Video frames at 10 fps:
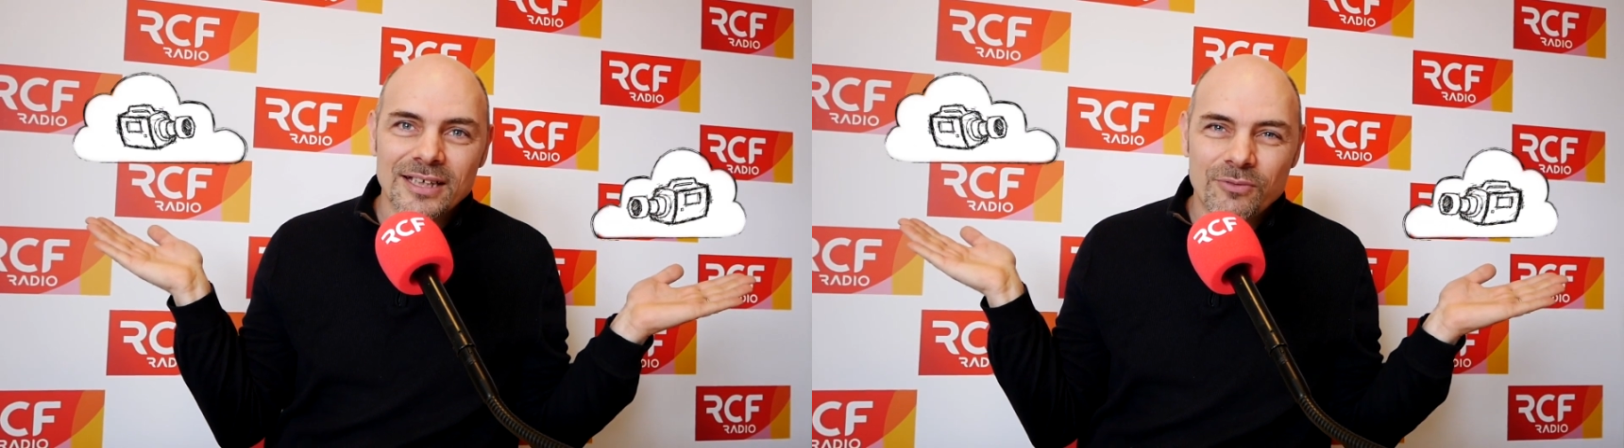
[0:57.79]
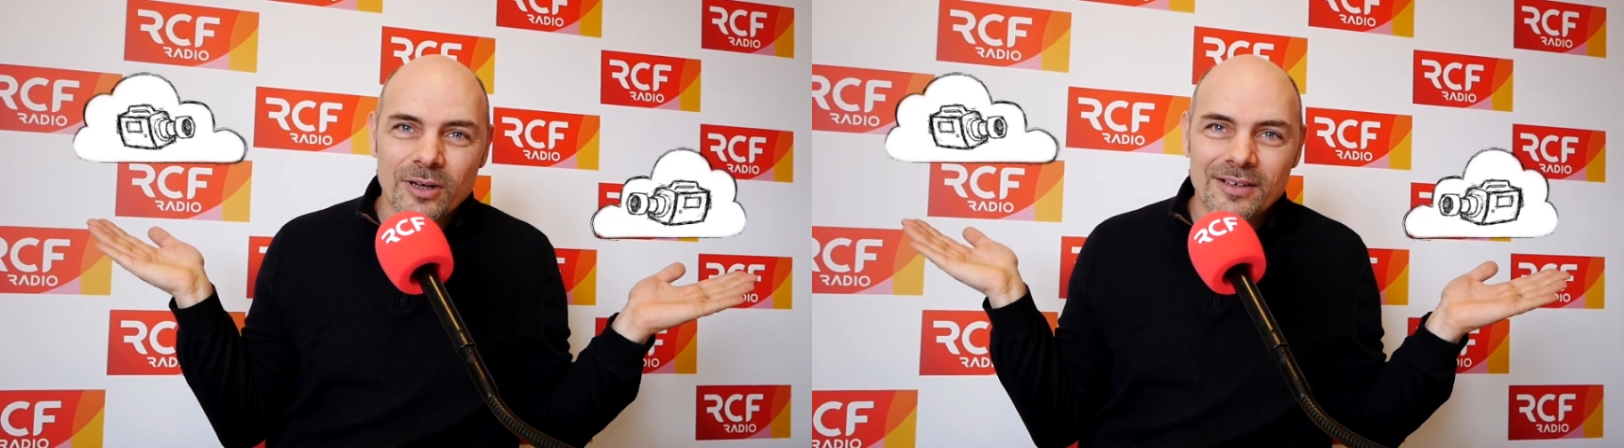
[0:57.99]

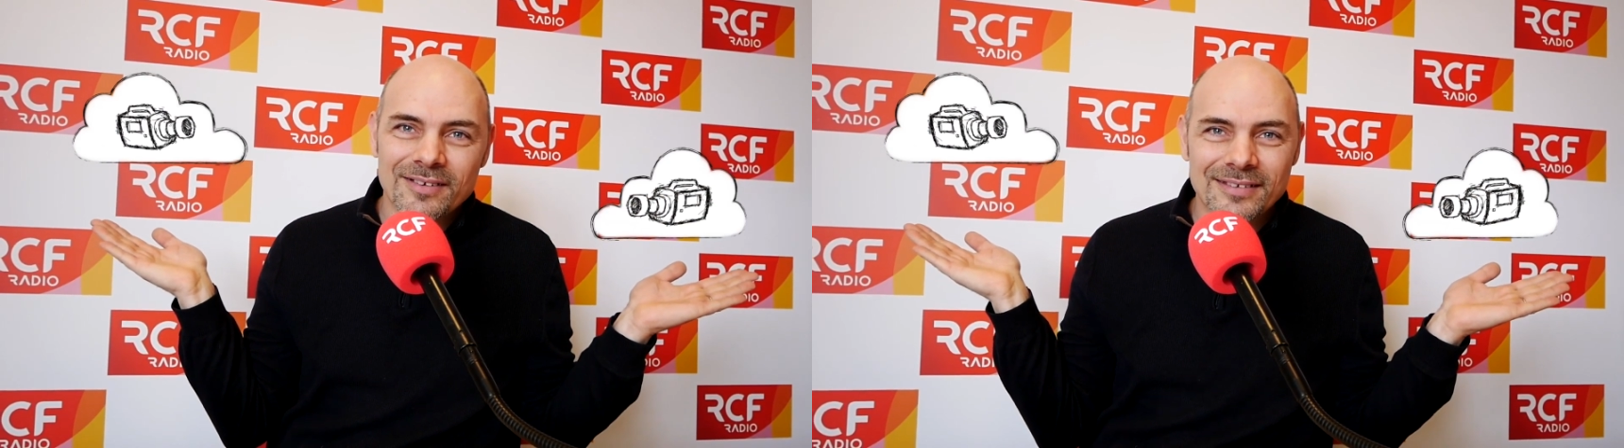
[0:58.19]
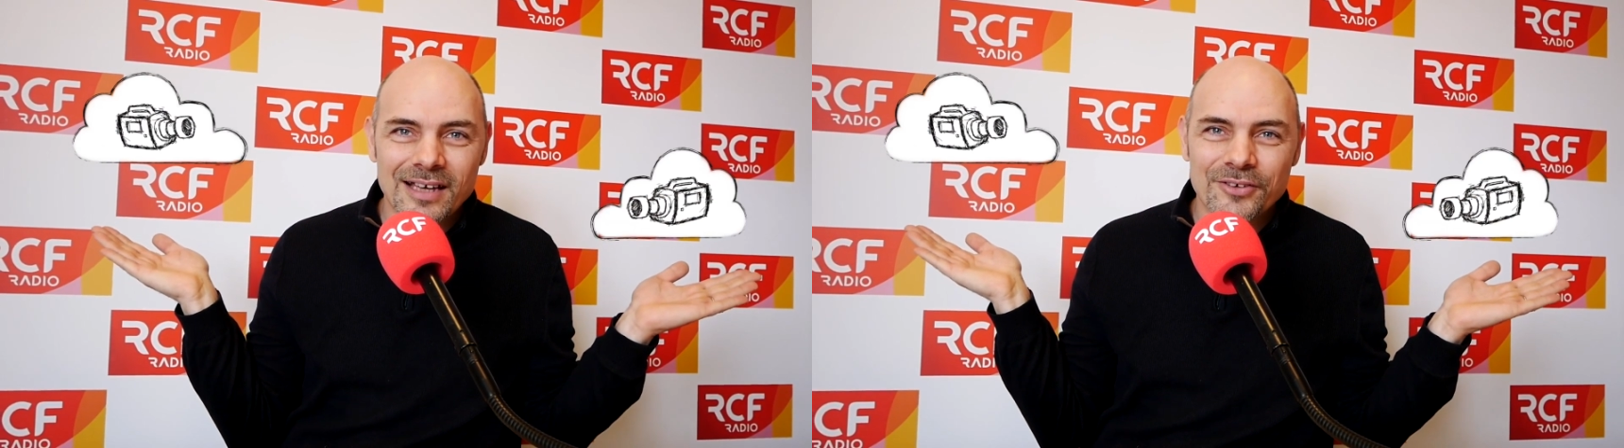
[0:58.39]
et voir les
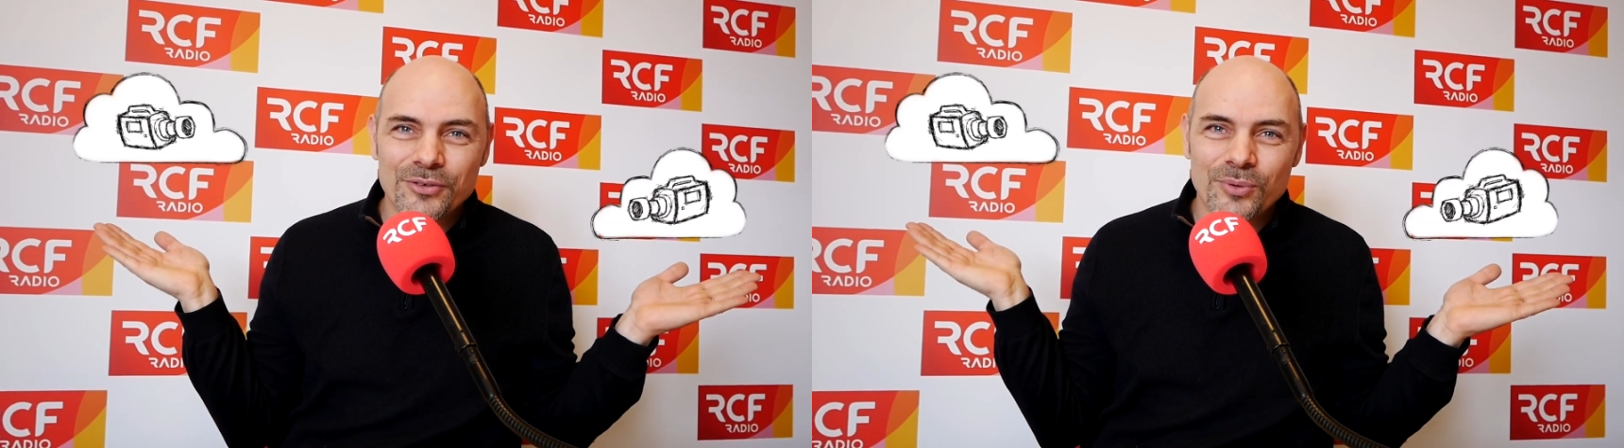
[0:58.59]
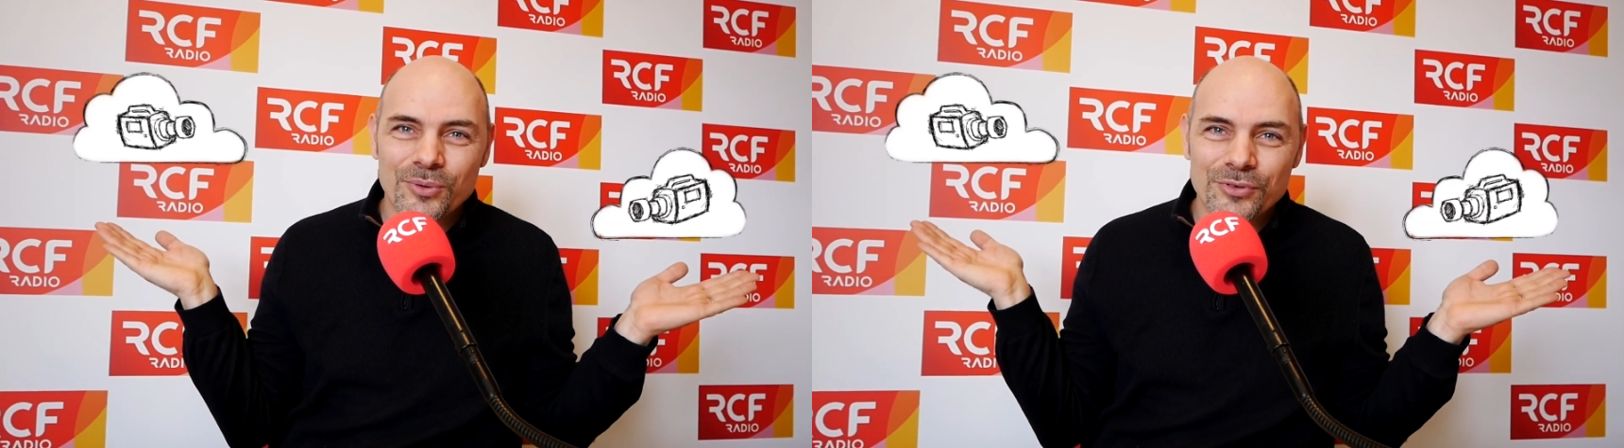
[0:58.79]

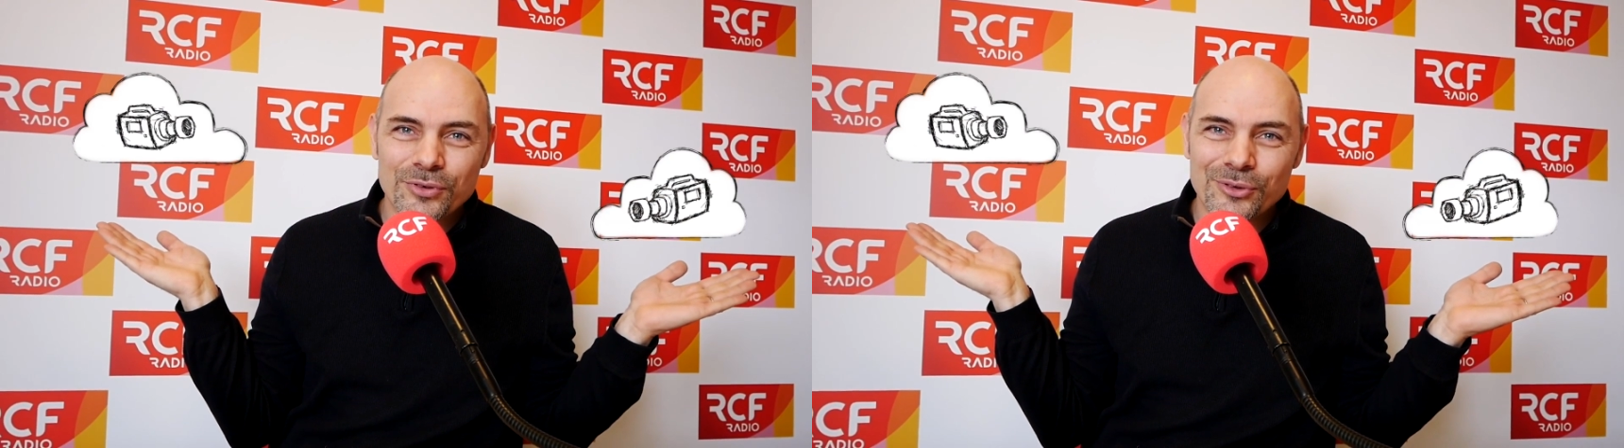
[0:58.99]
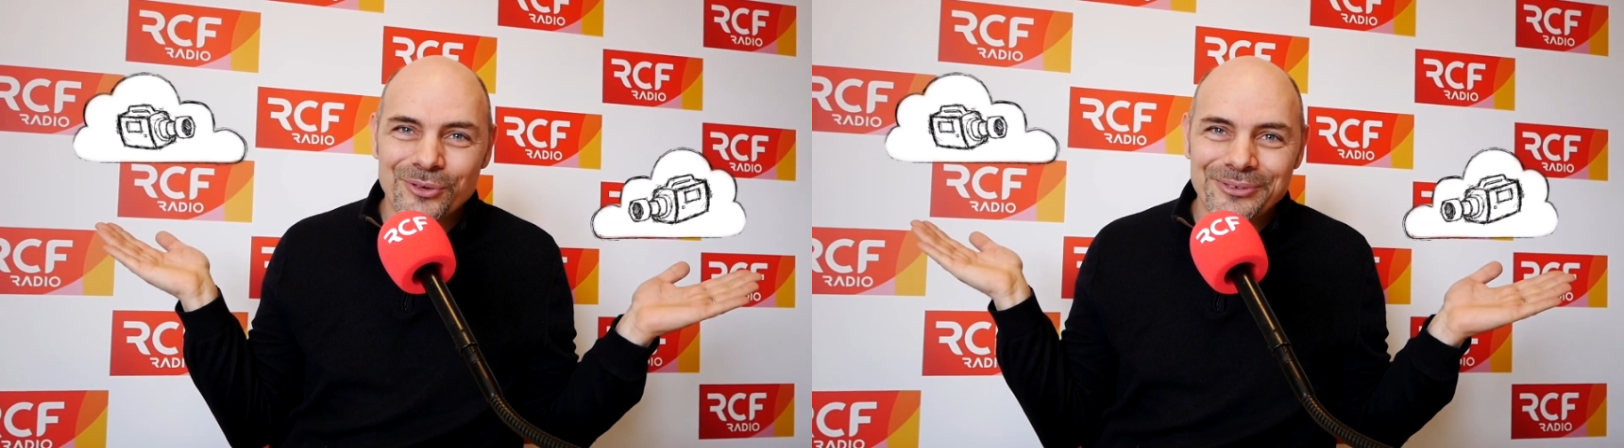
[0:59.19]
interactions dans le
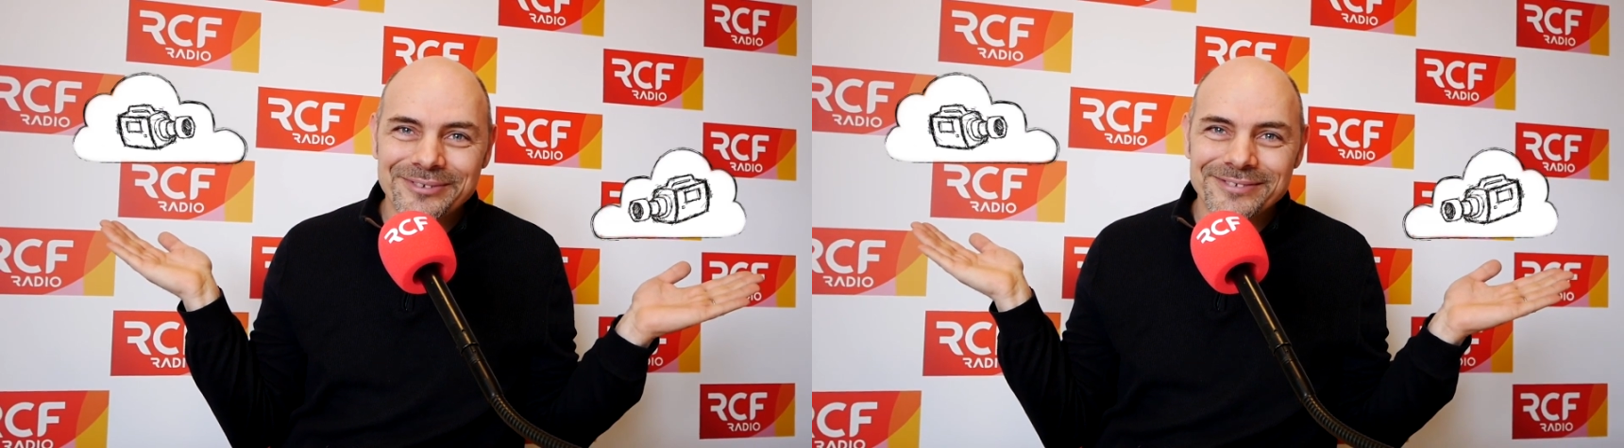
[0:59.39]
studio.